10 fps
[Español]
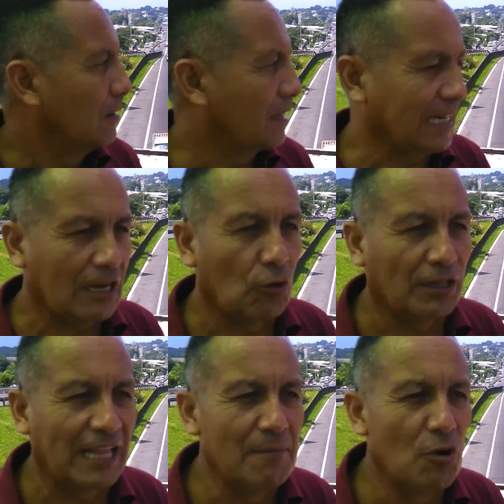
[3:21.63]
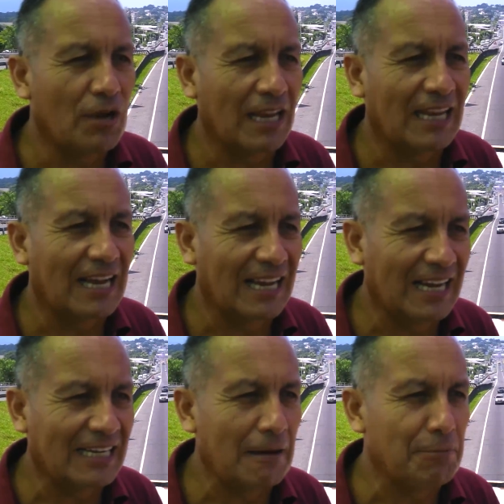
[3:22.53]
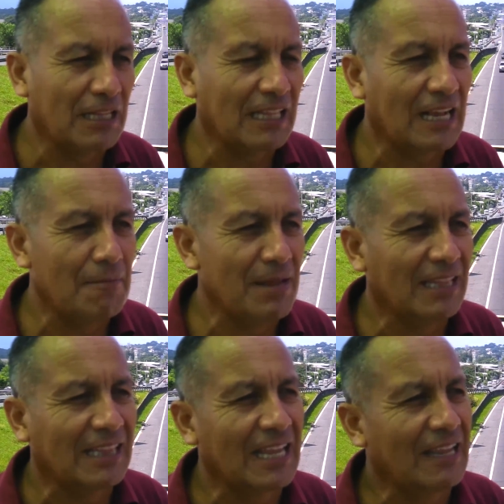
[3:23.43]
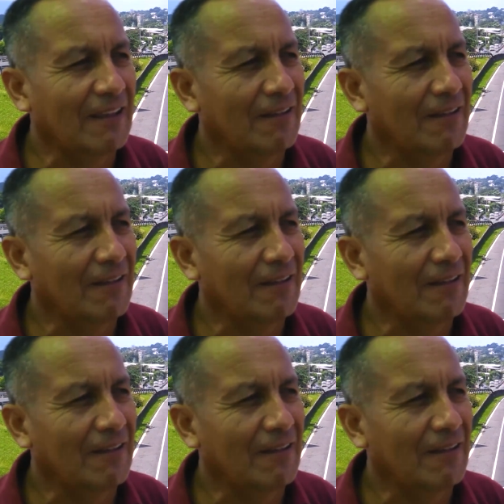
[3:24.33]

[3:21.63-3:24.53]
Recordemos que la guerra prácticamente